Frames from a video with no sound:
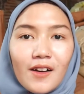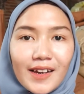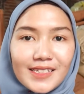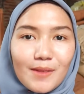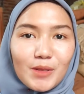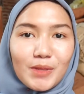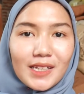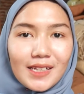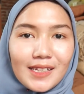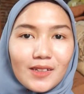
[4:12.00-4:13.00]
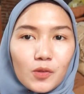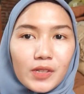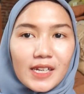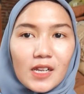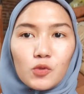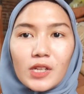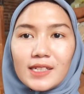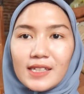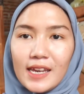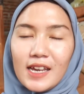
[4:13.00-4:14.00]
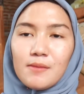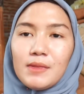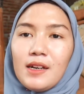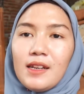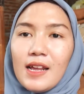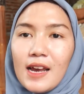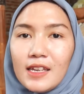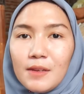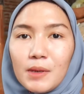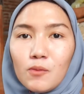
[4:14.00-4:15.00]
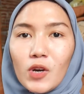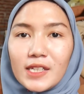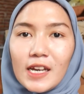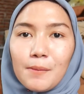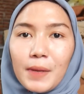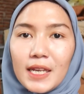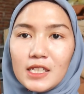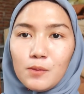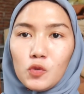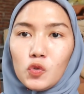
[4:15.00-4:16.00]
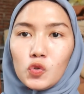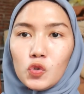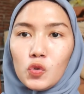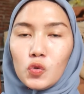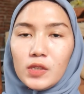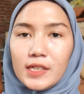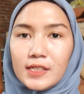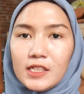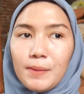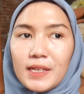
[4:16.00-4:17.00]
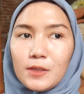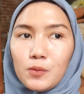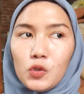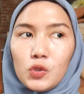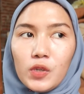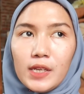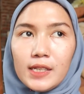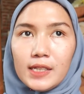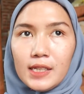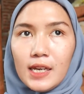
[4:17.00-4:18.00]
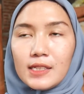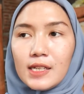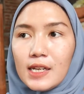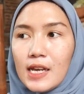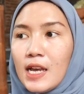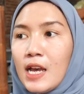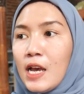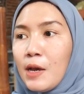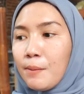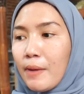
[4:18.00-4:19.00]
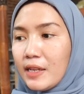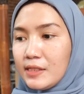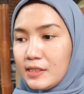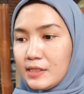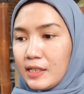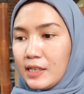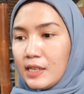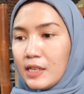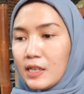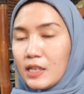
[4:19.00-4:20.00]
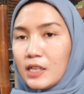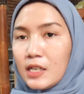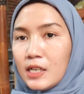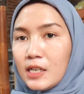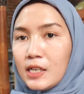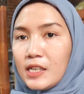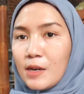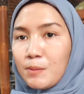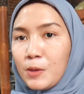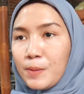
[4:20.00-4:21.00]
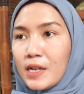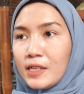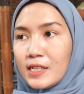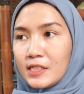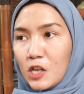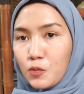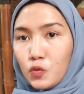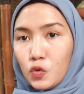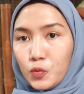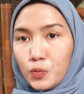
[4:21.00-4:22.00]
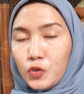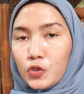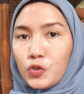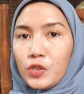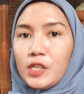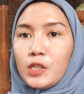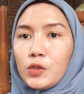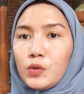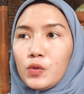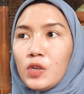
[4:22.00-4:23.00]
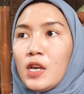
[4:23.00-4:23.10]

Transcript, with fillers: Oke sahabat beta, jadi itu dia liputan saya mengenai pembuatan ah, peci bludru. Nah, jadi peci bludru ini adalah peci uh, yang berbahan dasar bulu bludru gitu